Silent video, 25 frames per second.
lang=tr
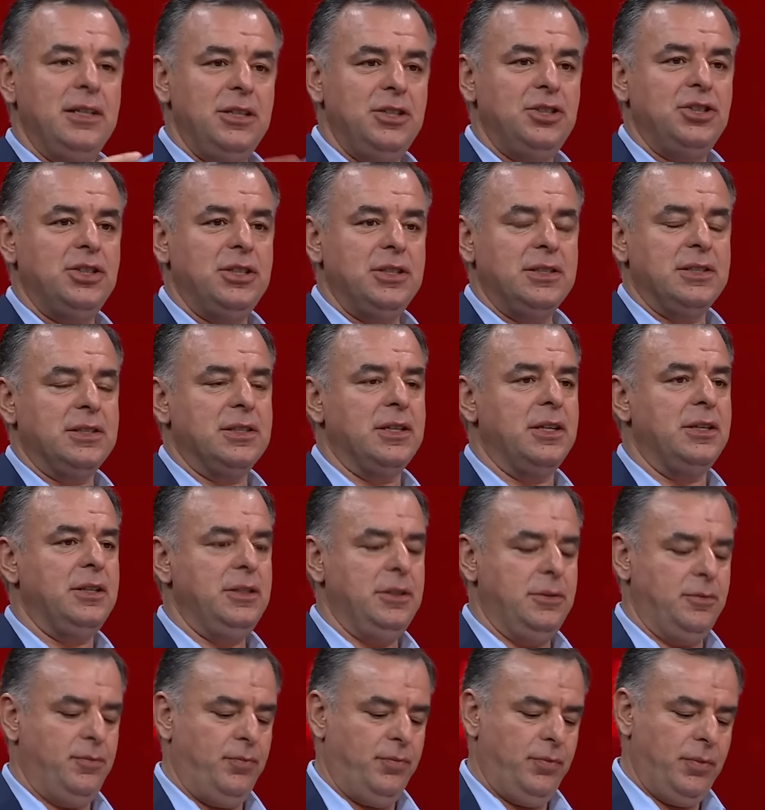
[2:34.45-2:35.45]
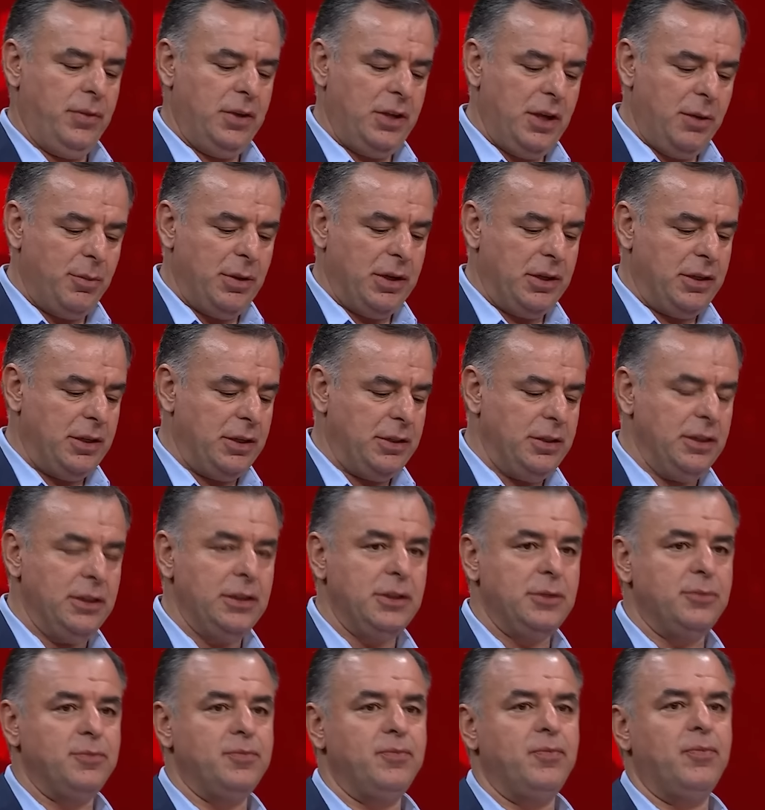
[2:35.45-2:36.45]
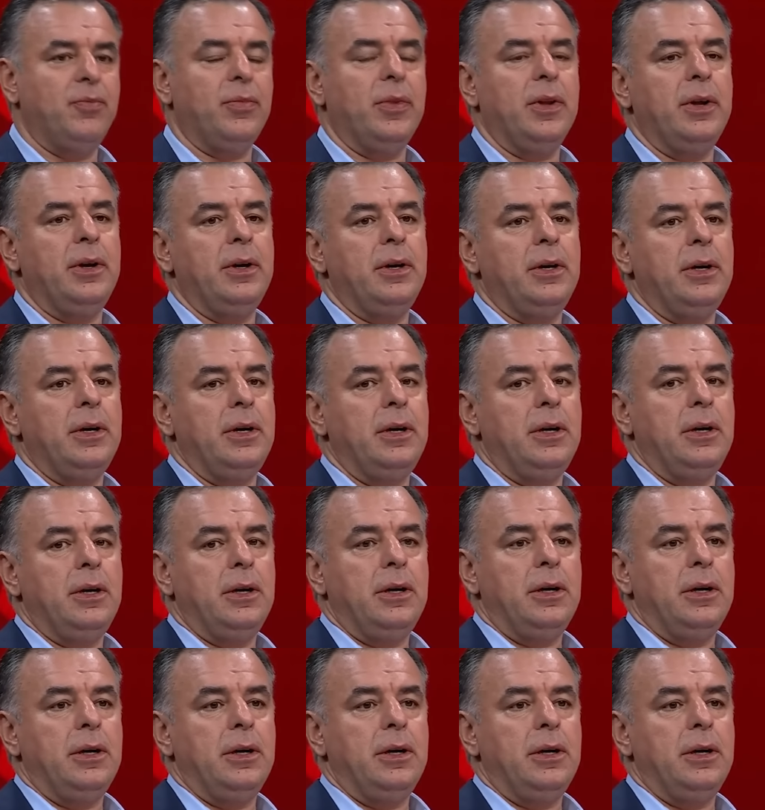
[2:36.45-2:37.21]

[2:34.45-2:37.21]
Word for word: iş insanı yemek yedik. Bir